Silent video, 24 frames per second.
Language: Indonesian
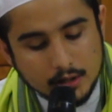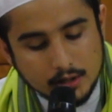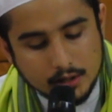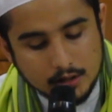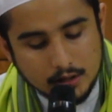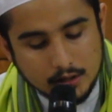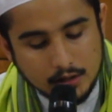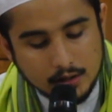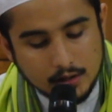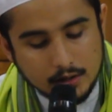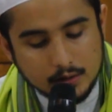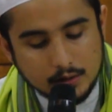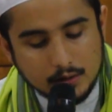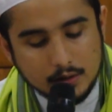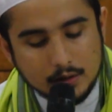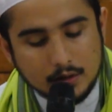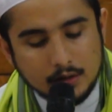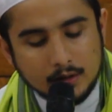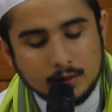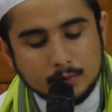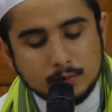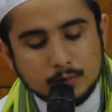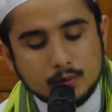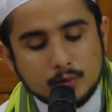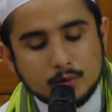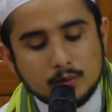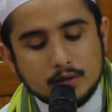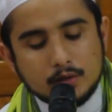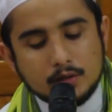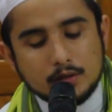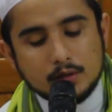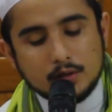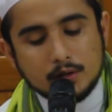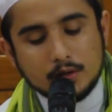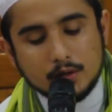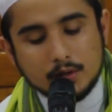إياك نعبد
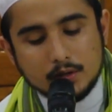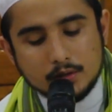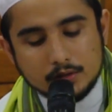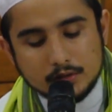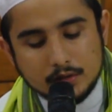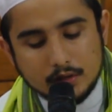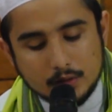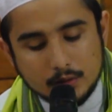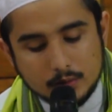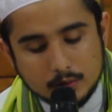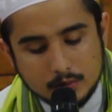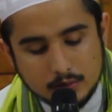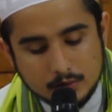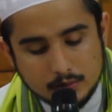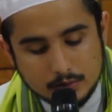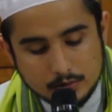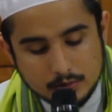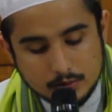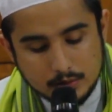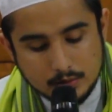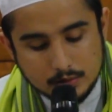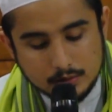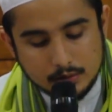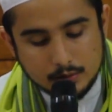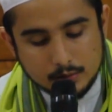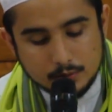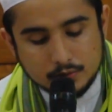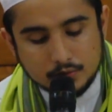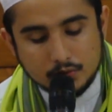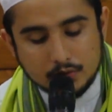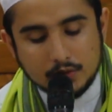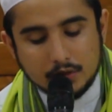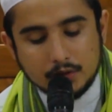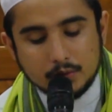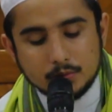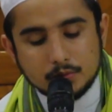وإياك نستعين اهدنا الصراط
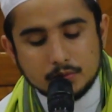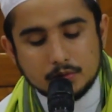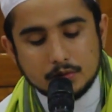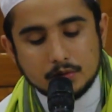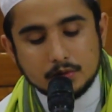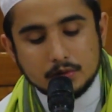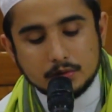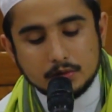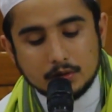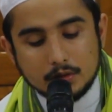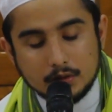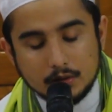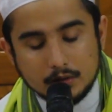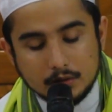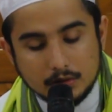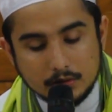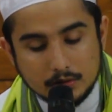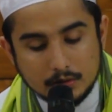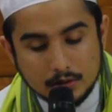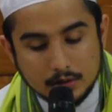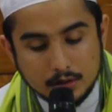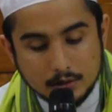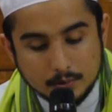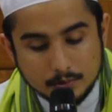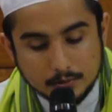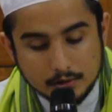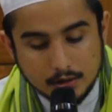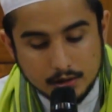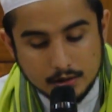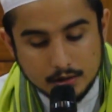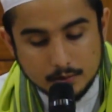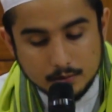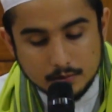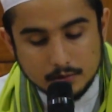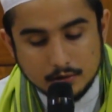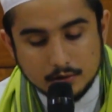المستقيم صراط الذين أنعمت
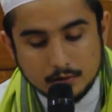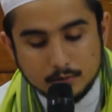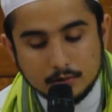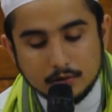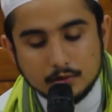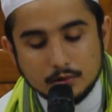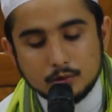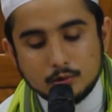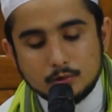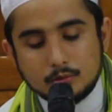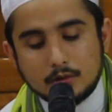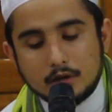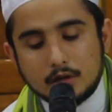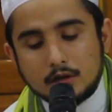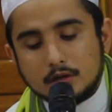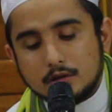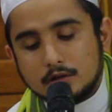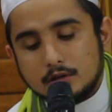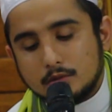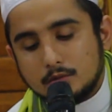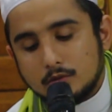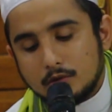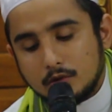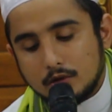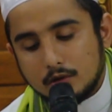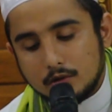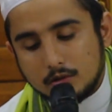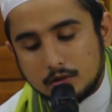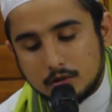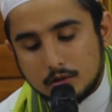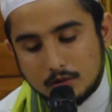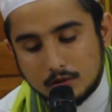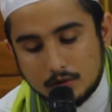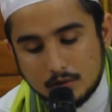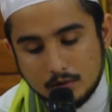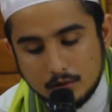عليهم غير المغضوب عليهم ولا
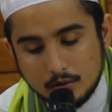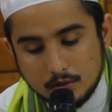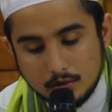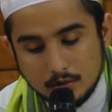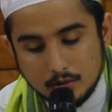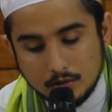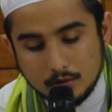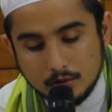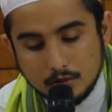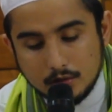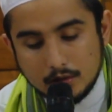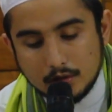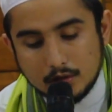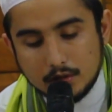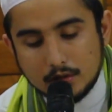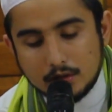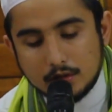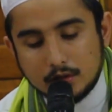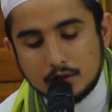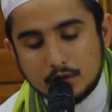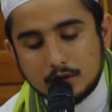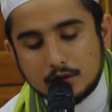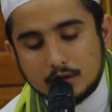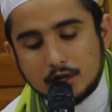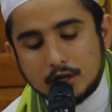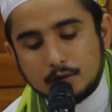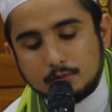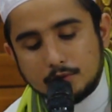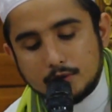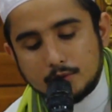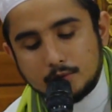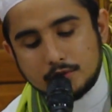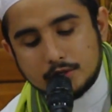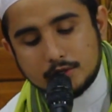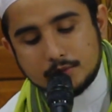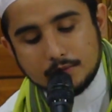الضالين آمين
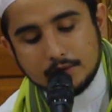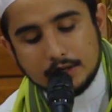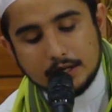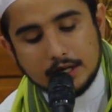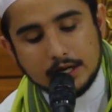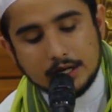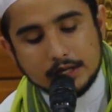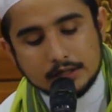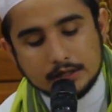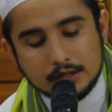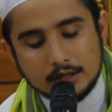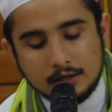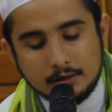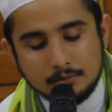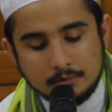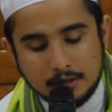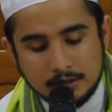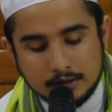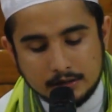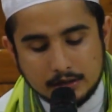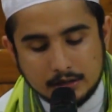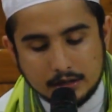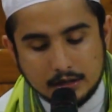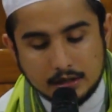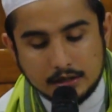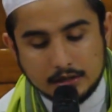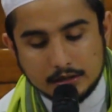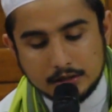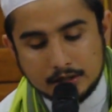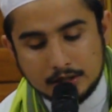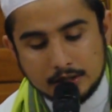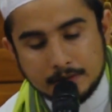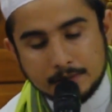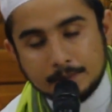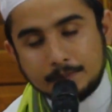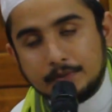بسم الله الرحمن
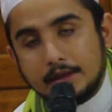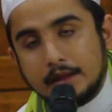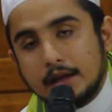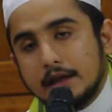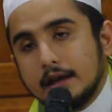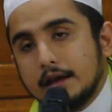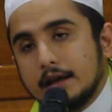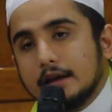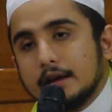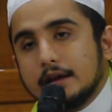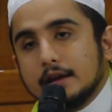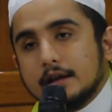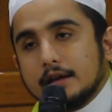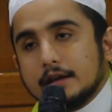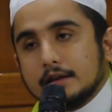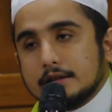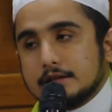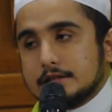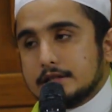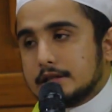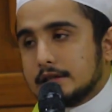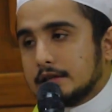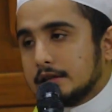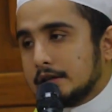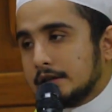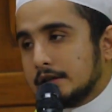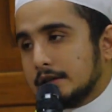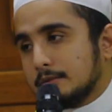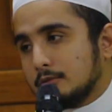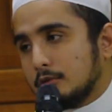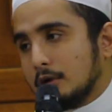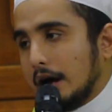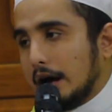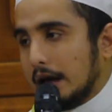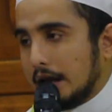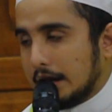الرحيم Di sini
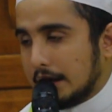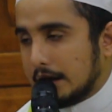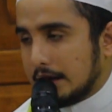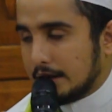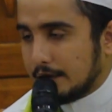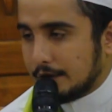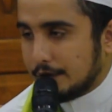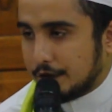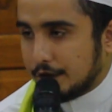muallif